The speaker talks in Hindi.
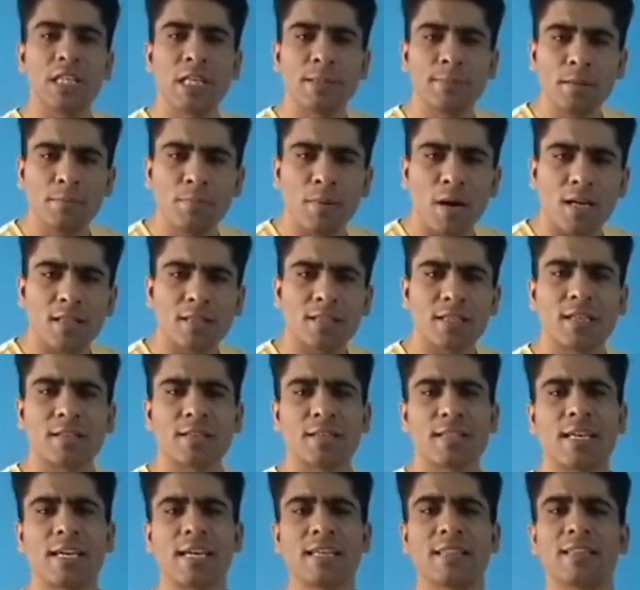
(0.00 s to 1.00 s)
अभी बात
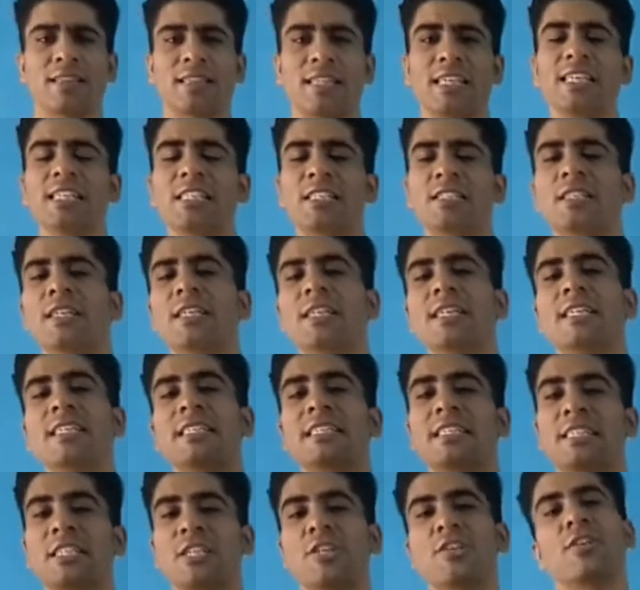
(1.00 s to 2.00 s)
करते हैं तीसरे
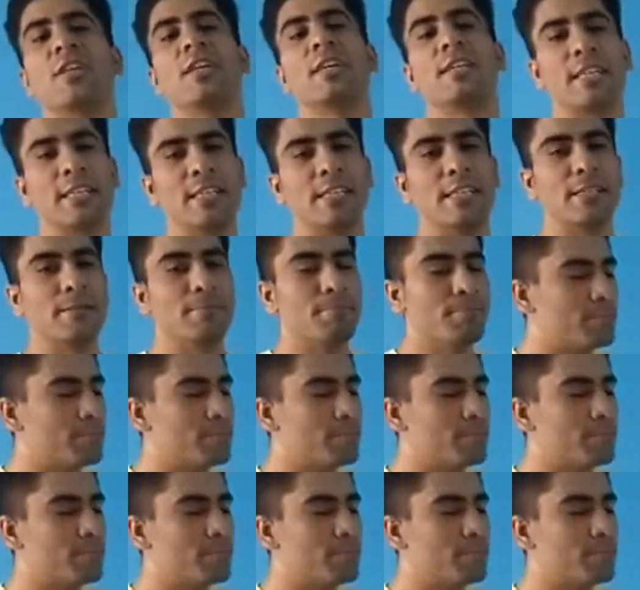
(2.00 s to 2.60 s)
सीक्रेट के लिए